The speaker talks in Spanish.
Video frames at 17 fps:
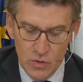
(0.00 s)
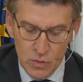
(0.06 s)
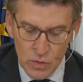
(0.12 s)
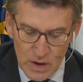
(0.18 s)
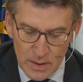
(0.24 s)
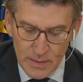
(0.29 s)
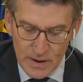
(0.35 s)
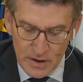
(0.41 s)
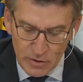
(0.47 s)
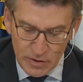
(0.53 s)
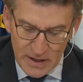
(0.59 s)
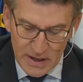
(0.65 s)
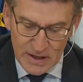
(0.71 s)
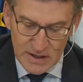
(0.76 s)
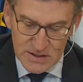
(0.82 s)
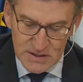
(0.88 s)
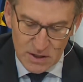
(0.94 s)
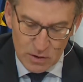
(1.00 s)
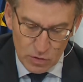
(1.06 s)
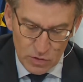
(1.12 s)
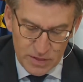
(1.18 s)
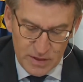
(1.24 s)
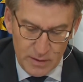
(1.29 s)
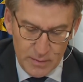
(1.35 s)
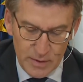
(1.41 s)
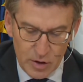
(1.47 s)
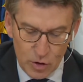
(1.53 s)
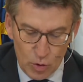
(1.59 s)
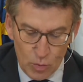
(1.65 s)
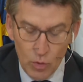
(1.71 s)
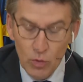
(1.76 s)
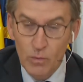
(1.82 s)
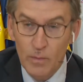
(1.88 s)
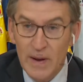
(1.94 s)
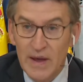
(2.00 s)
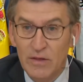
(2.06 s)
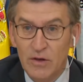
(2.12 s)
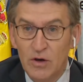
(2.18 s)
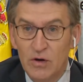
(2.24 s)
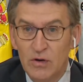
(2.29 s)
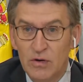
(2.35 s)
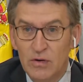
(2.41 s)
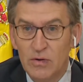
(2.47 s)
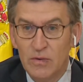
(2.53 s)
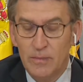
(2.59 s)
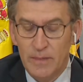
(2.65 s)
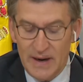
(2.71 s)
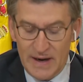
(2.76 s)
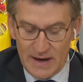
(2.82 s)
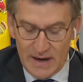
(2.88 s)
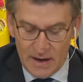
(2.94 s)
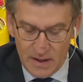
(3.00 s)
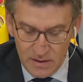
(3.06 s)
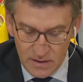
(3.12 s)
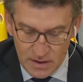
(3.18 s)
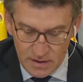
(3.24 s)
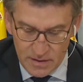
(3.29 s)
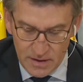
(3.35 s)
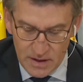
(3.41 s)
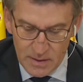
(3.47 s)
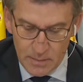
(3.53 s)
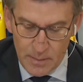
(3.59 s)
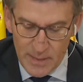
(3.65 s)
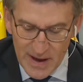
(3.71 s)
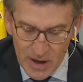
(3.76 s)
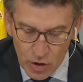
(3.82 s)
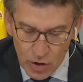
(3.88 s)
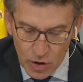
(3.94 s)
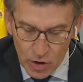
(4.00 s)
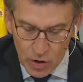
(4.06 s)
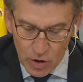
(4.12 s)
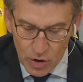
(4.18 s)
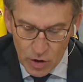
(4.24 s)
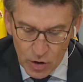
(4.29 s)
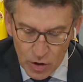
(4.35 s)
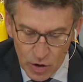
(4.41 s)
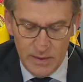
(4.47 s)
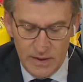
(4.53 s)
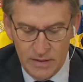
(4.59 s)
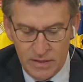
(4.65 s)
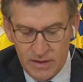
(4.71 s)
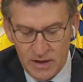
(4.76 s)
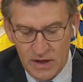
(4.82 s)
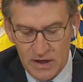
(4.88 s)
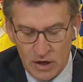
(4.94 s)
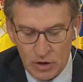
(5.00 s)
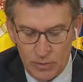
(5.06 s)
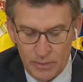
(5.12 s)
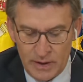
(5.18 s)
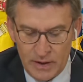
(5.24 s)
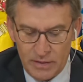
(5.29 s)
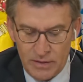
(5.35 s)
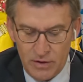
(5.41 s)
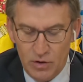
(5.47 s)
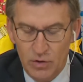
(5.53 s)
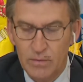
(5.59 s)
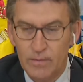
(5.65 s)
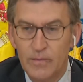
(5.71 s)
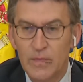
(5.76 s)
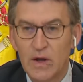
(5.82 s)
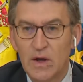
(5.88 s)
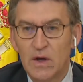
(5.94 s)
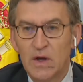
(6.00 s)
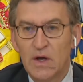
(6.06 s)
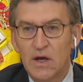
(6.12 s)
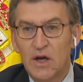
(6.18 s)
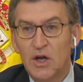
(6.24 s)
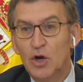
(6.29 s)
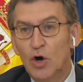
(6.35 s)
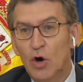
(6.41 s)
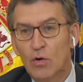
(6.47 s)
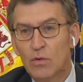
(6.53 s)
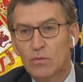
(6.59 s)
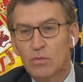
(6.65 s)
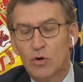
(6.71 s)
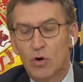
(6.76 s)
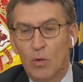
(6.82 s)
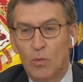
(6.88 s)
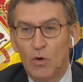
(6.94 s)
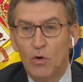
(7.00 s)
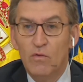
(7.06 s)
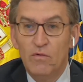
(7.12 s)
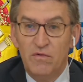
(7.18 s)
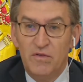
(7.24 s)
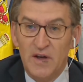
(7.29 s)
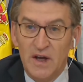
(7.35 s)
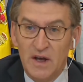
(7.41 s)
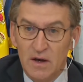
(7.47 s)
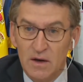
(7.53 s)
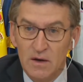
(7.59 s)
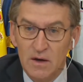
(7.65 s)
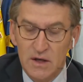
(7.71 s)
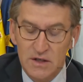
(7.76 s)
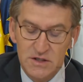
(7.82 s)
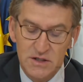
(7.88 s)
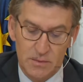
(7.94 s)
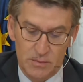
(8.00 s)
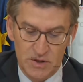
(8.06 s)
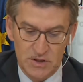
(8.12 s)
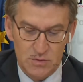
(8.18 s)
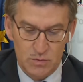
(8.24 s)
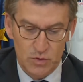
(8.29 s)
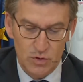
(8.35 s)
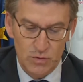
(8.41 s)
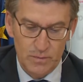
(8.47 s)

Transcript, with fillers: Una mayoría que se concibe como un medio para garantizar mejor la convivencia y la cooperación y no como un fin en sí mismo.